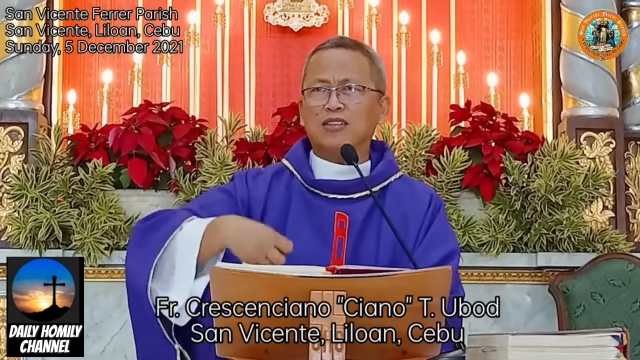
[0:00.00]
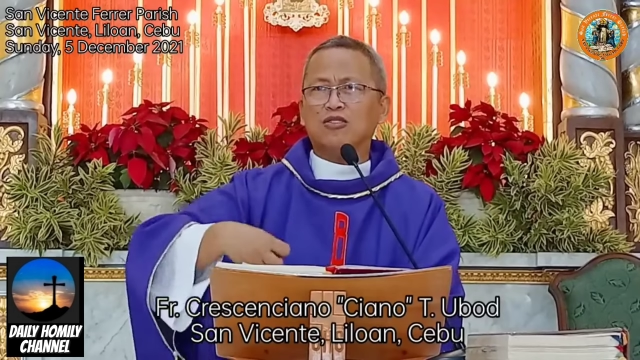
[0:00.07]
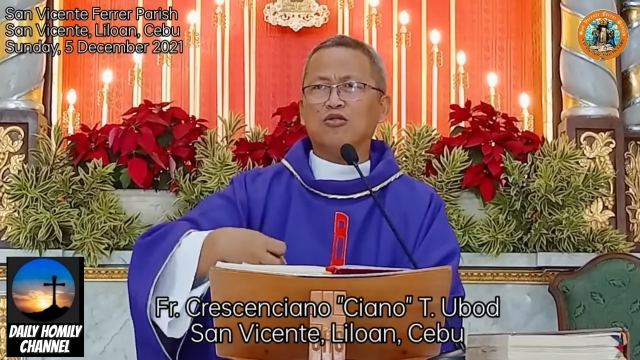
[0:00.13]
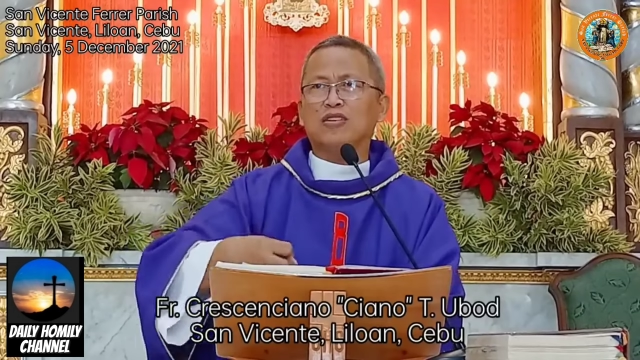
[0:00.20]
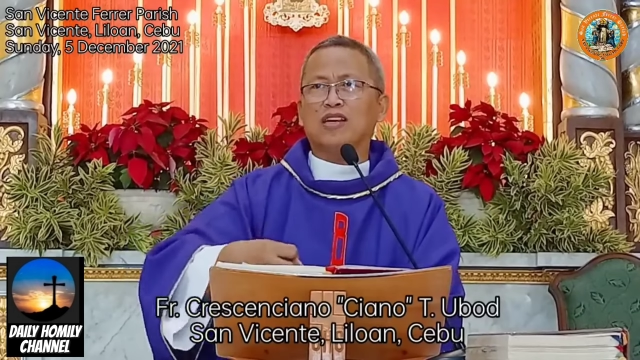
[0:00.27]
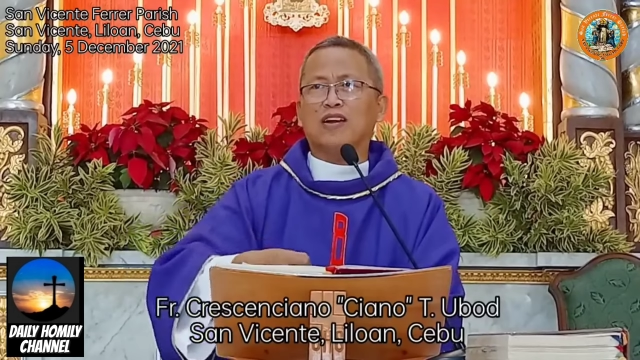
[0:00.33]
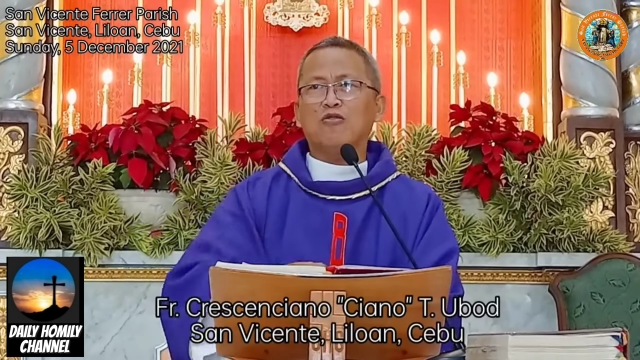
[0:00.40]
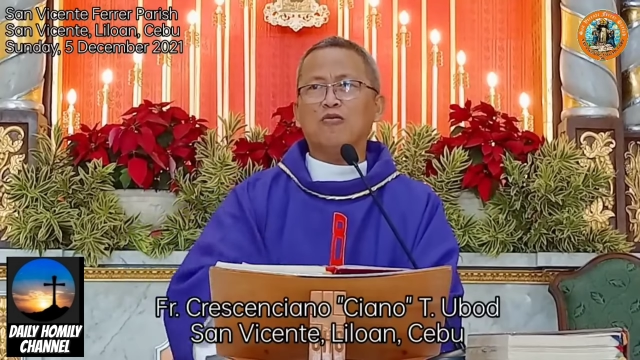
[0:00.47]

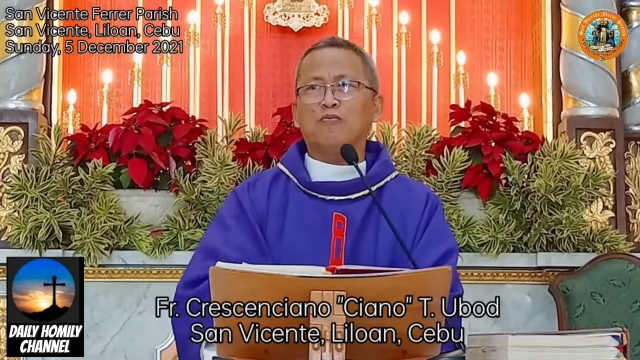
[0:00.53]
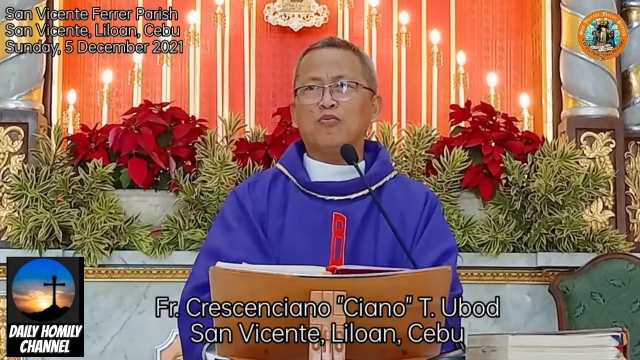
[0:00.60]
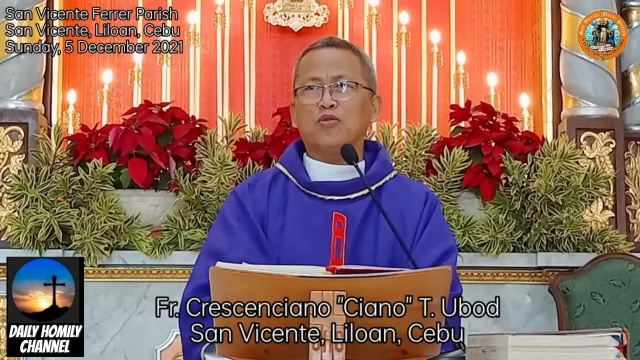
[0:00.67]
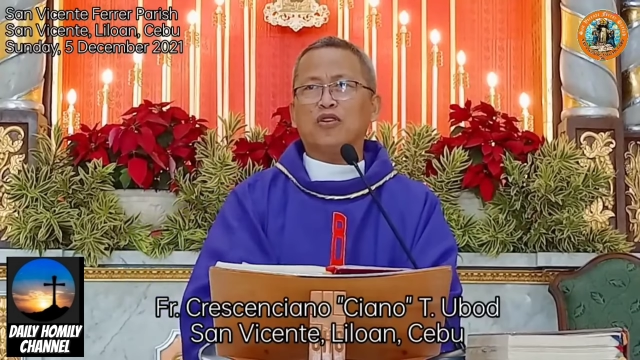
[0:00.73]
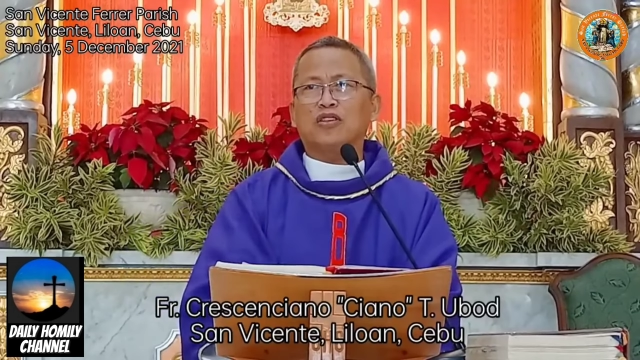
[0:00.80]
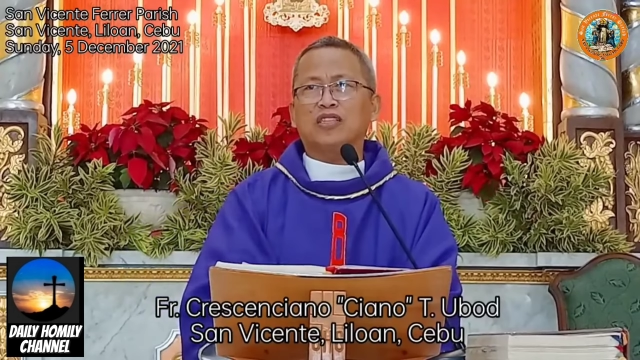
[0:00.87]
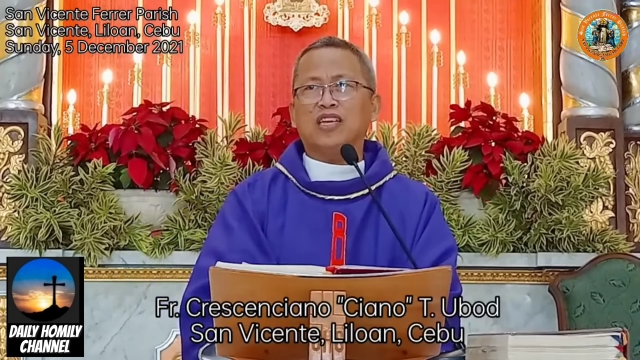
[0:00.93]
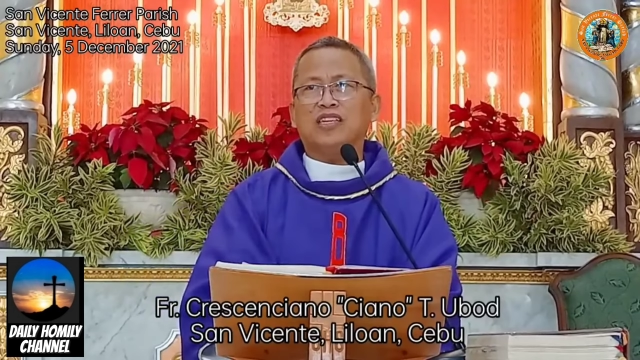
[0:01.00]
hangtod karon
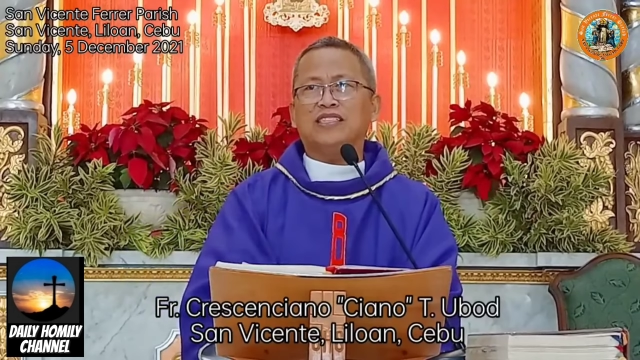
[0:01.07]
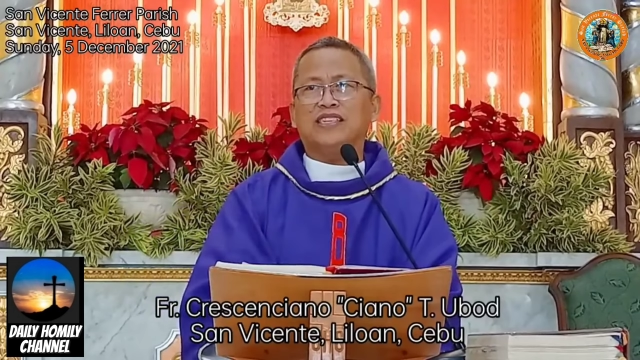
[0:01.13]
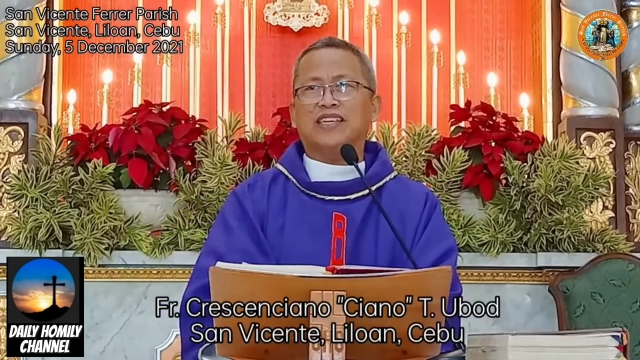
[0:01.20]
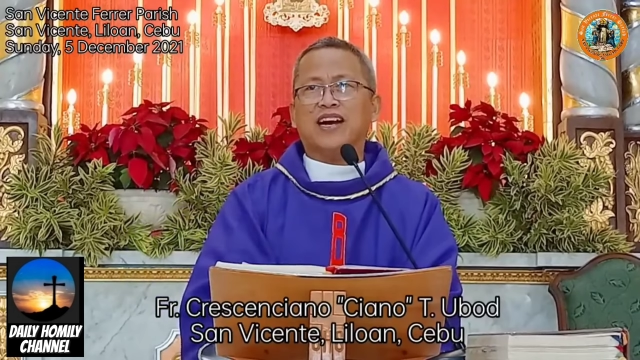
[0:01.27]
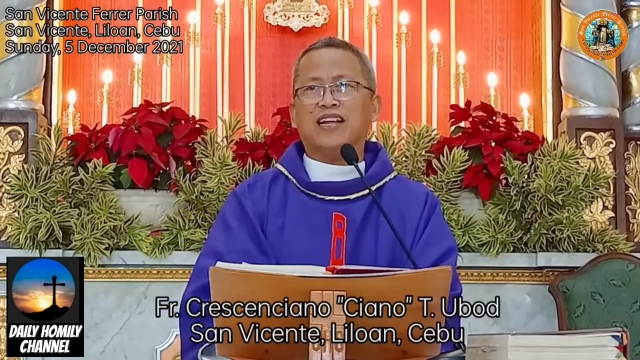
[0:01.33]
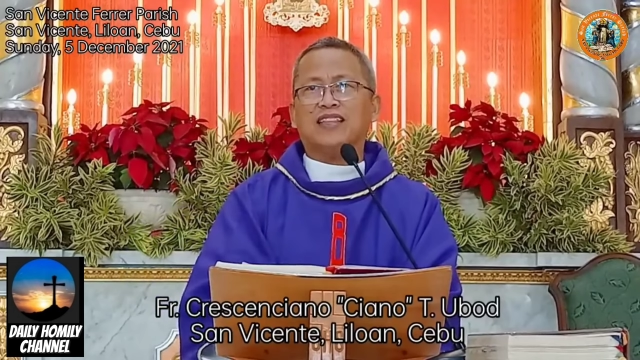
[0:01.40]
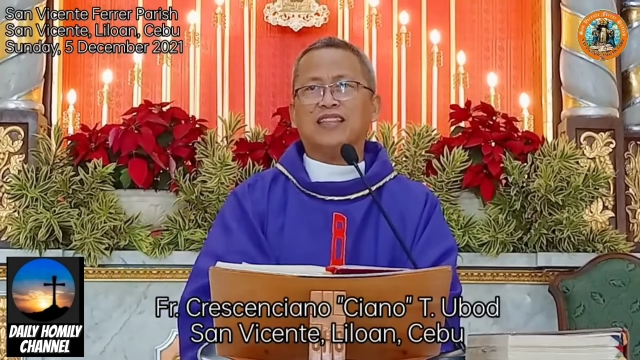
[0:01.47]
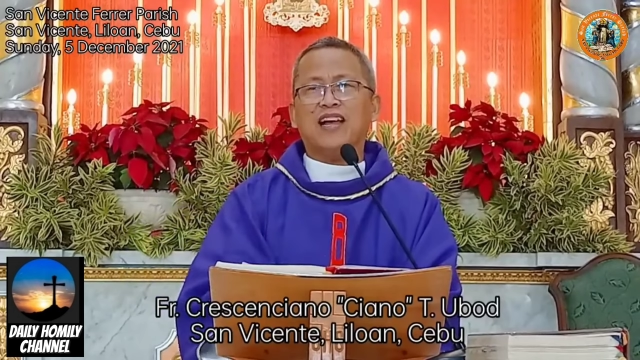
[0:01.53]
porting
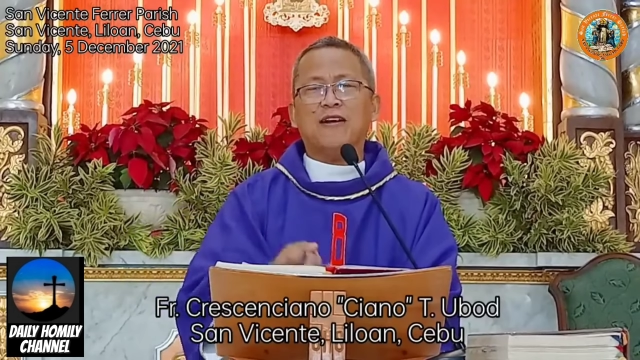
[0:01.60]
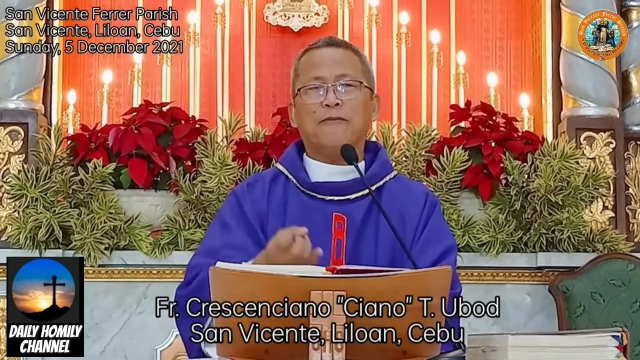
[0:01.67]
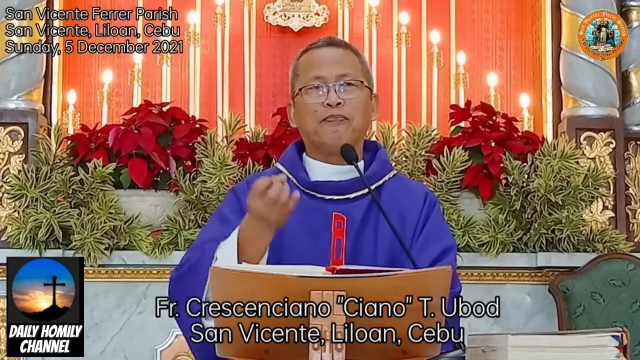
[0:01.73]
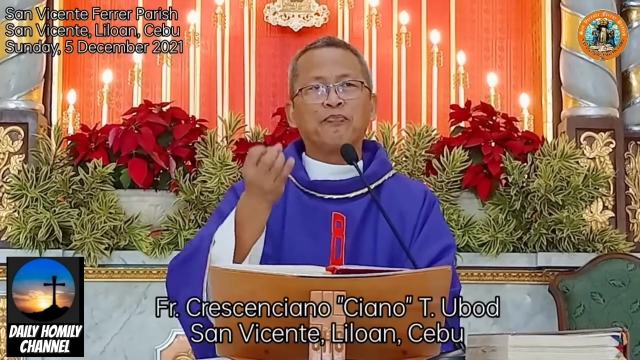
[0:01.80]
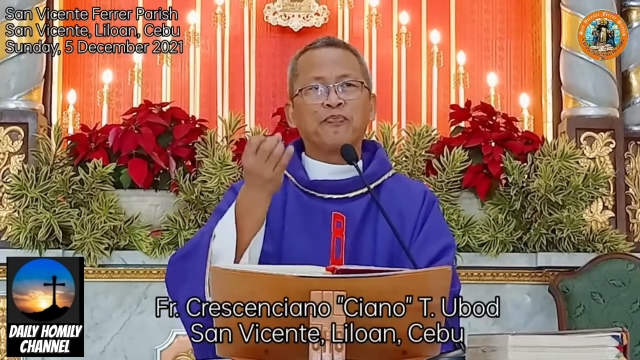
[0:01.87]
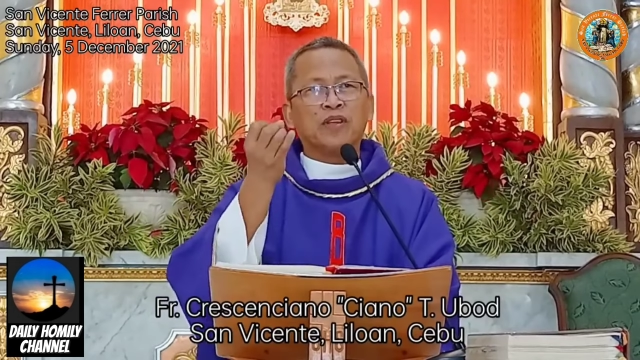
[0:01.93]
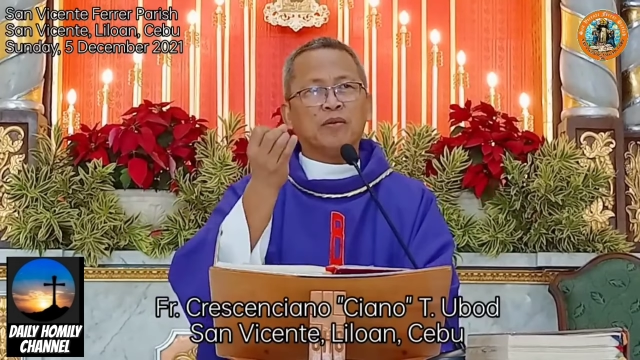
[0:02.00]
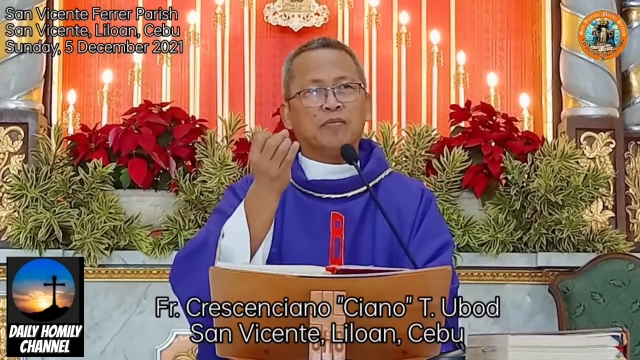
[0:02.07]

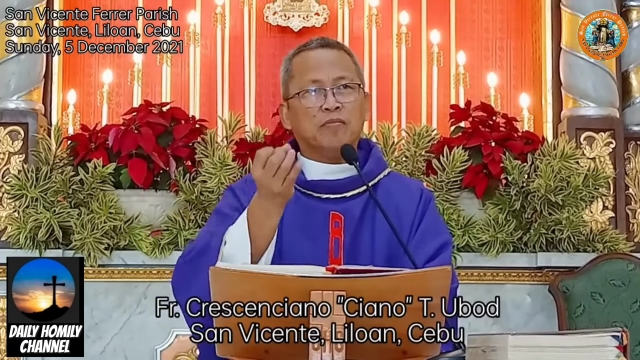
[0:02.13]
sikata